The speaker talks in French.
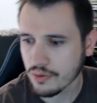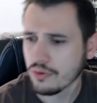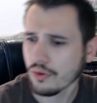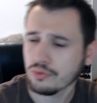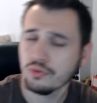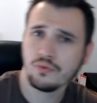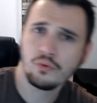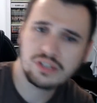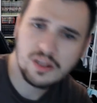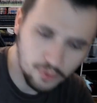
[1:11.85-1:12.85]
cursus vous
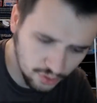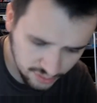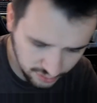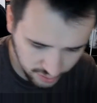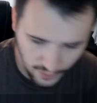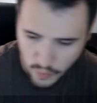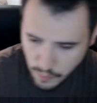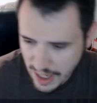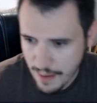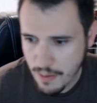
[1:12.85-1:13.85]
comptez prendre Est-ce que ça vous
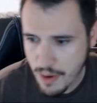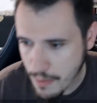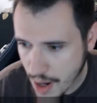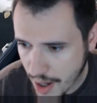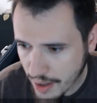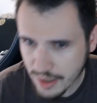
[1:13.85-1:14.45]
plaît Blablabla.